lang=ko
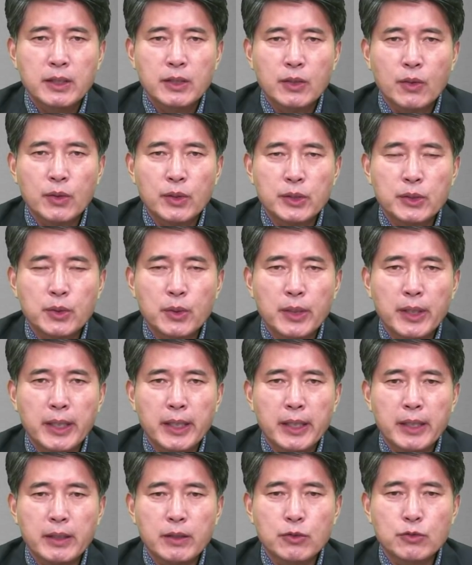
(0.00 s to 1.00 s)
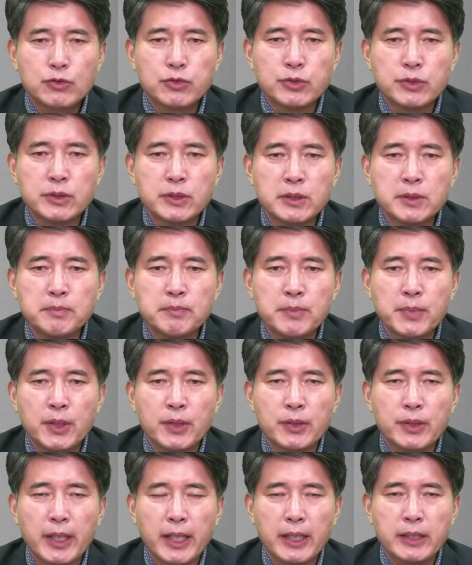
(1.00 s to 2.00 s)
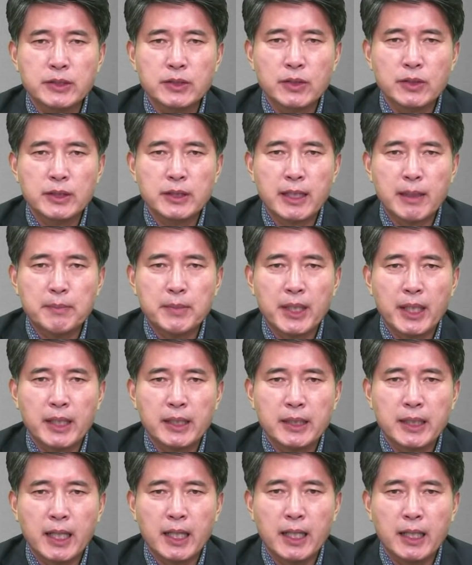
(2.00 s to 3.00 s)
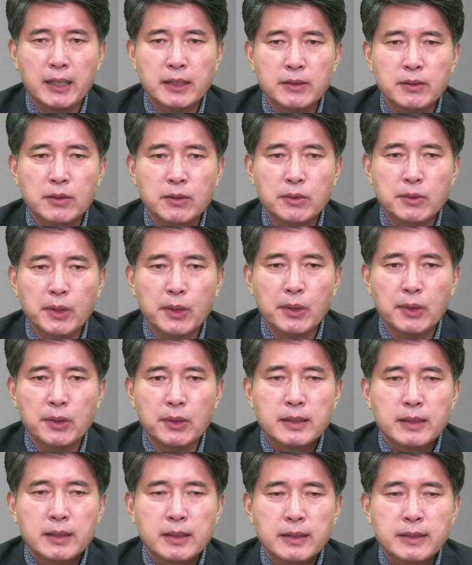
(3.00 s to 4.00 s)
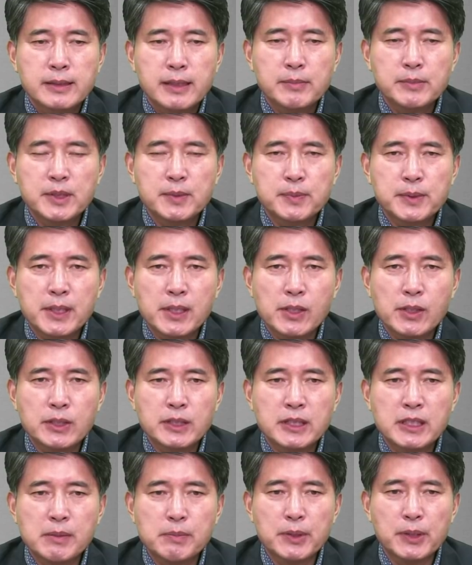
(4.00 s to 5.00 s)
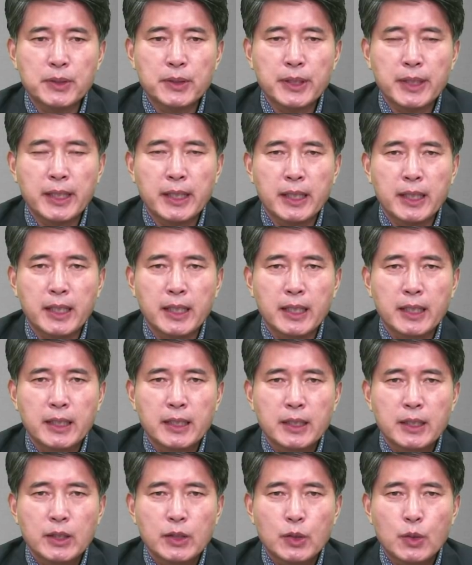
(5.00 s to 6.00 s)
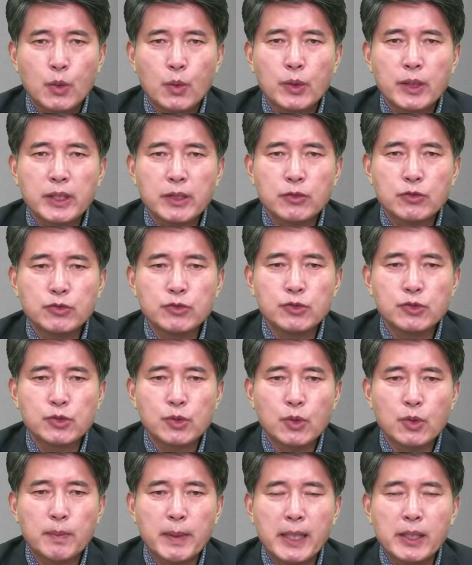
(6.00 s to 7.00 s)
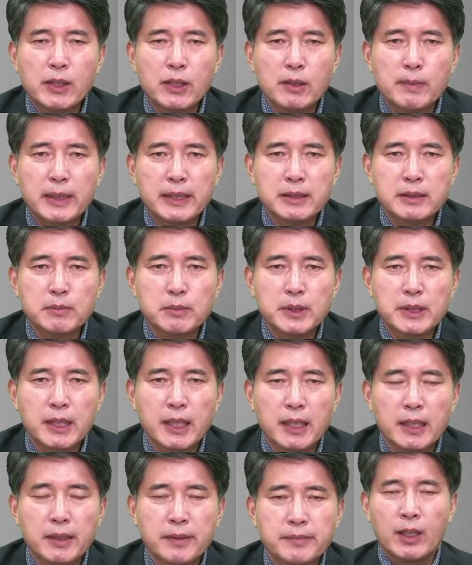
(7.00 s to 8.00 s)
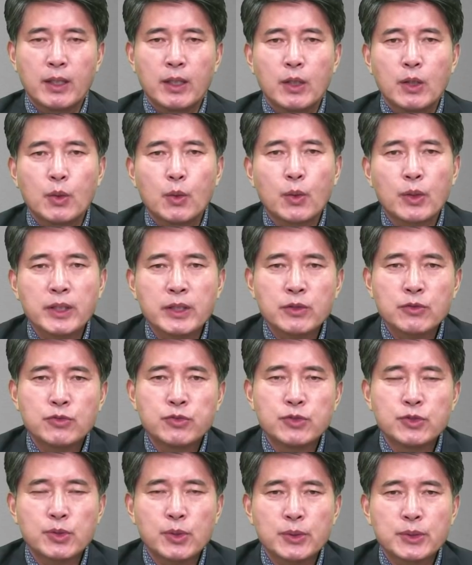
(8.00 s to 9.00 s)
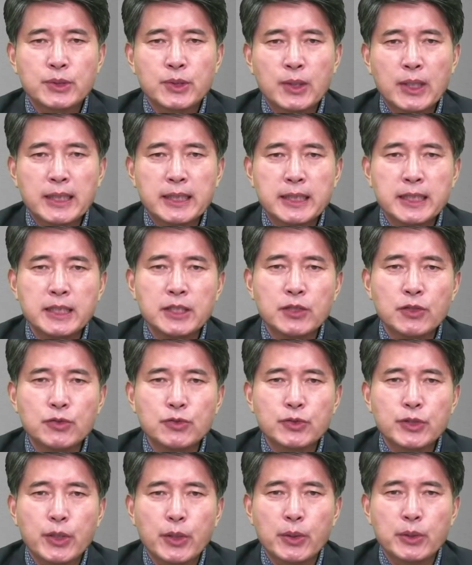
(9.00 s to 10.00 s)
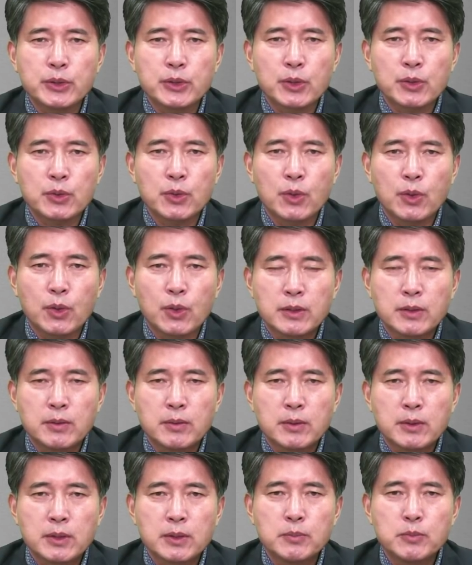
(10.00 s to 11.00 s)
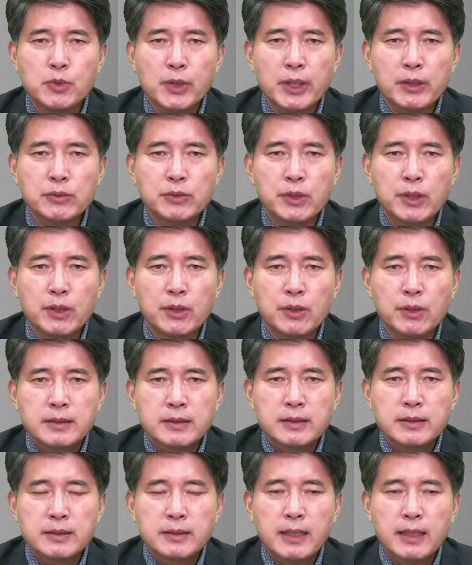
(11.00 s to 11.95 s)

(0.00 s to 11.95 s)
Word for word: 경기도의 군 읍면 행정을 담당했다 하는 거고요. 삼십칠년 십이월에 용인군수로 발령을 받습니다. 용인군수로서 한 이 년 육 개월 정도 근무했고요.